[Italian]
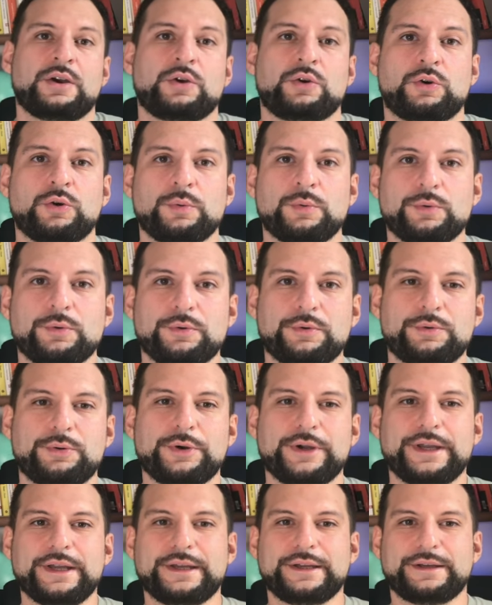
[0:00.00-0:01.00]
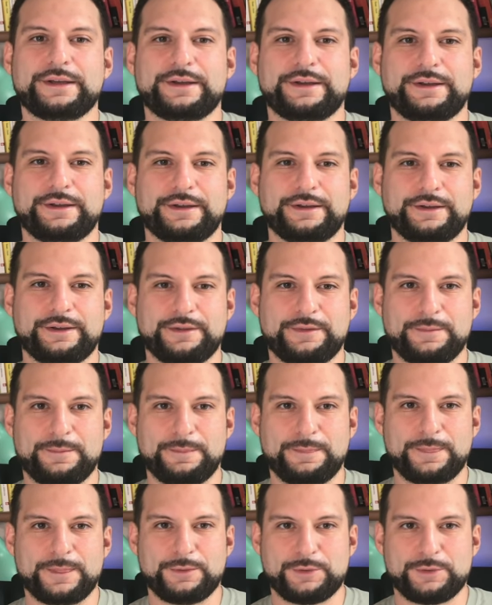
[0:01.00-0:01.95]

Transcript: Comunque eh,